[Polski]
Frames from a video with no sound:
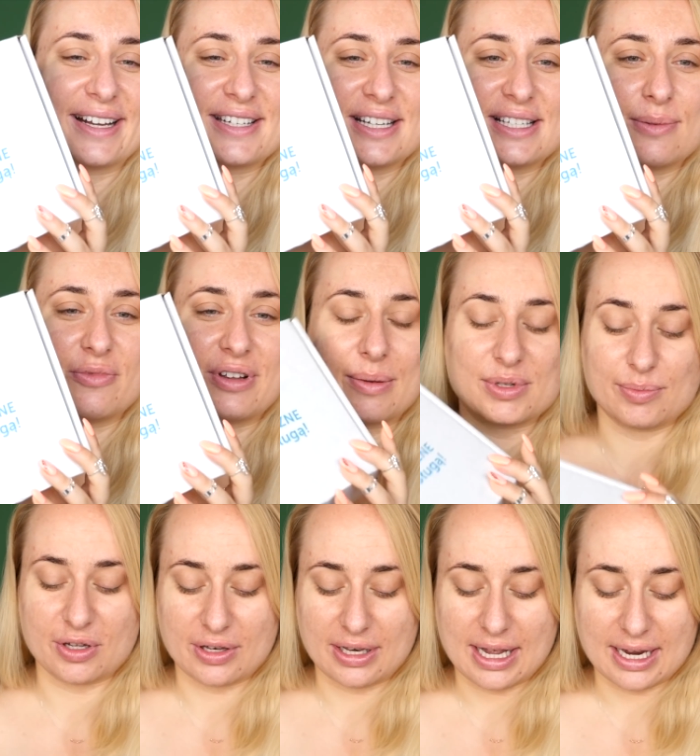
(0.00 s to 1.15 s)
Także zamówiłam
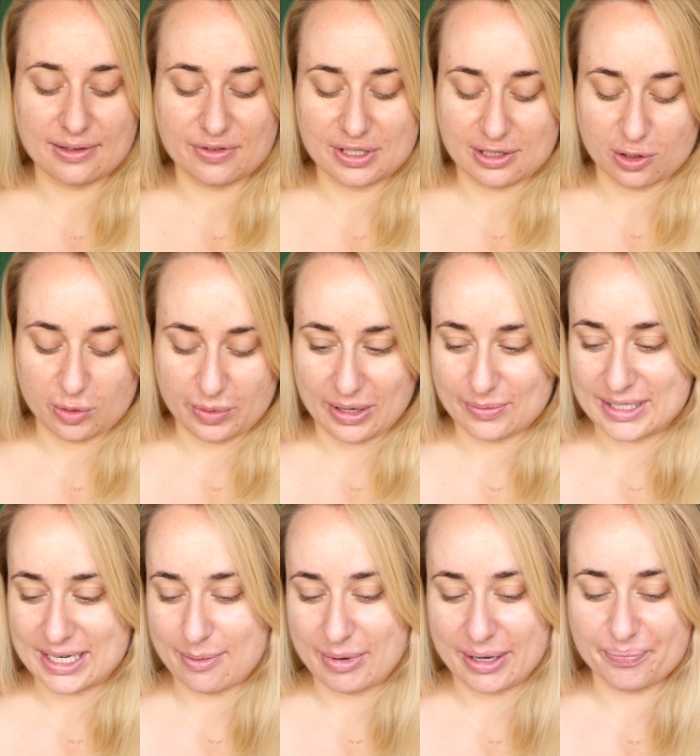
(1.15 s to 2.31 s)
sobie online, wszystko kupiłam
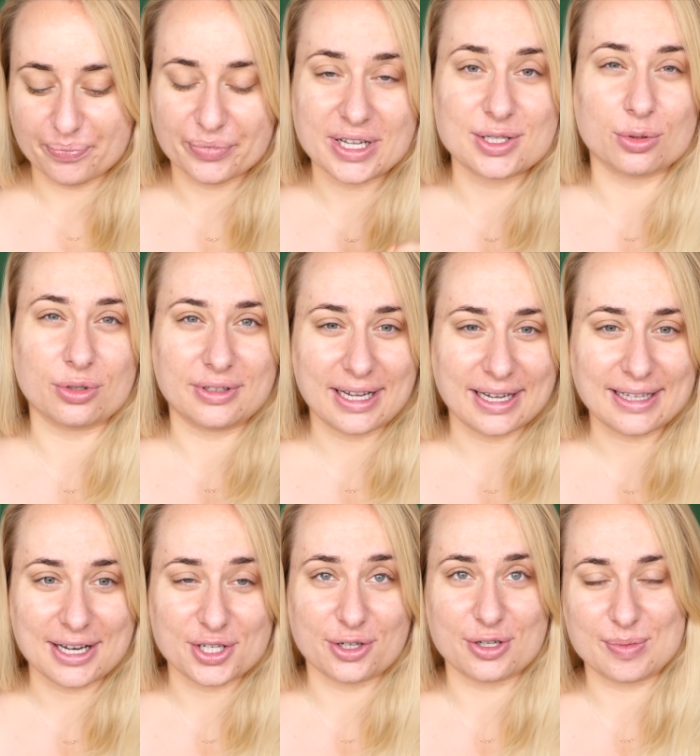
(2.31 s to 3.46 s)
sama. Są to
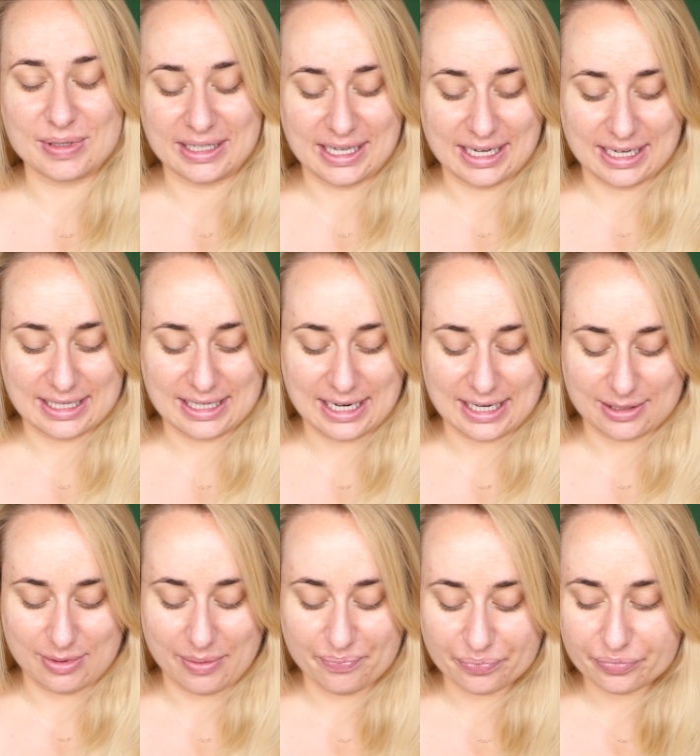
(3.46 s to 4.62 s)
najtańsze kosmetyki, jakie
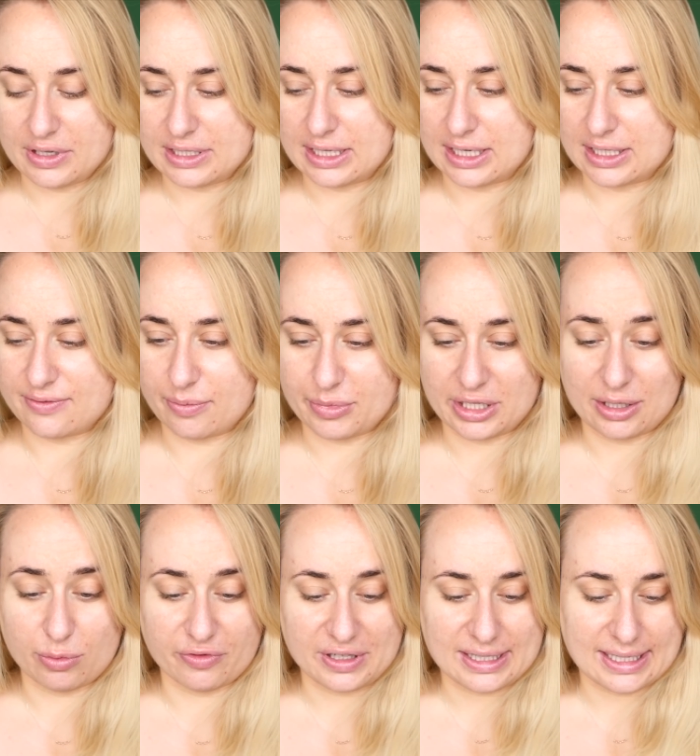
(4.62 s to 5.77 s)
znalazłam, więc zaraz Wam będę
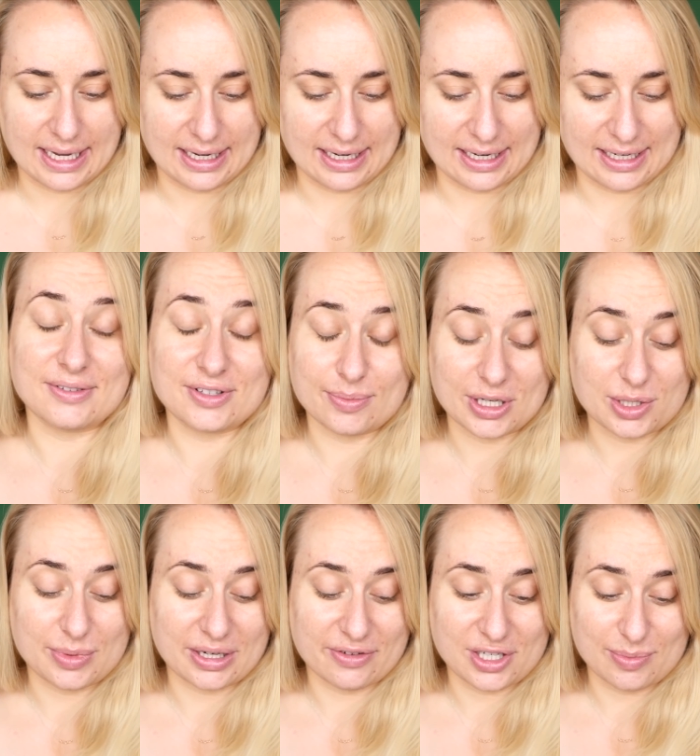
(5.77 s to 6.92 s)
mówić ceny.
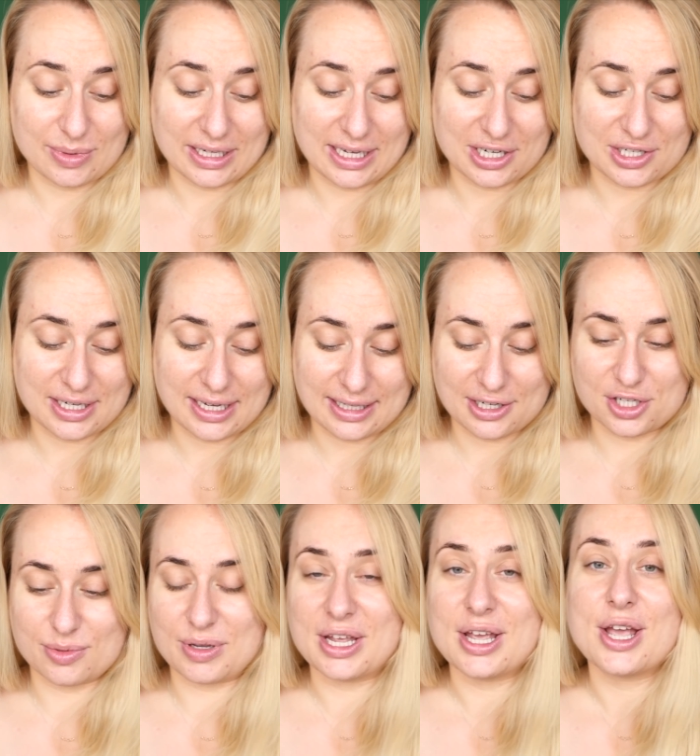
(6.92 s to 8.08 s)
Zobaczymy, jak będzie makijaż
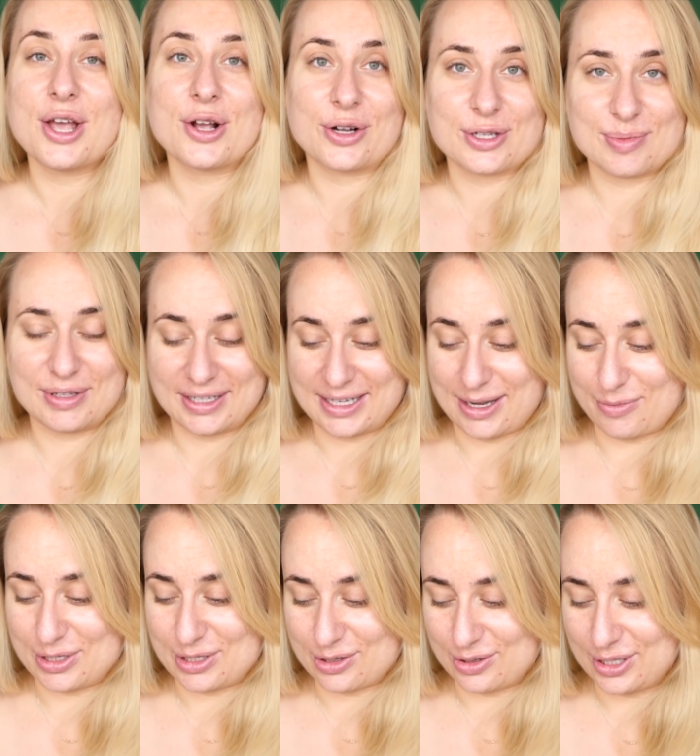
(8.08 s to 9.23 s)
najtańszymi
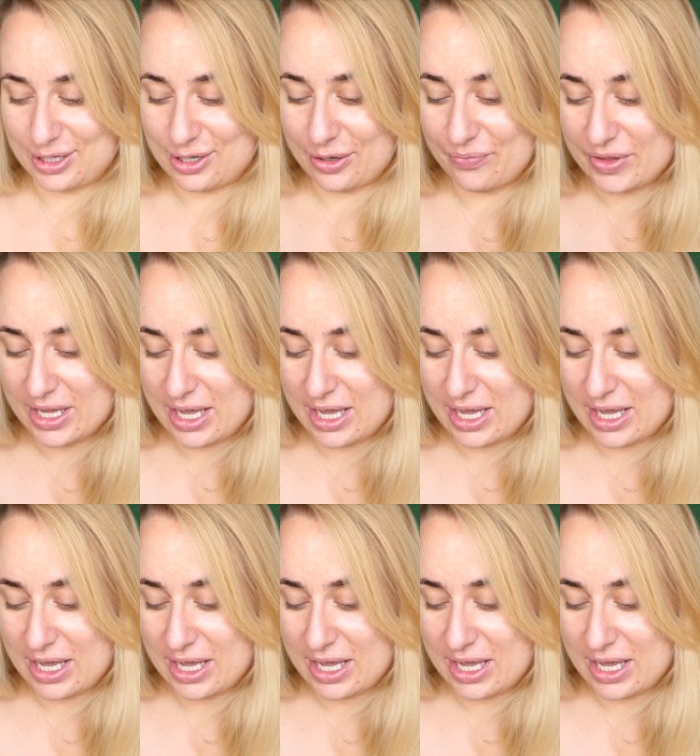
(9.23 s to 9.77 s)
kosmetykami z Contigo.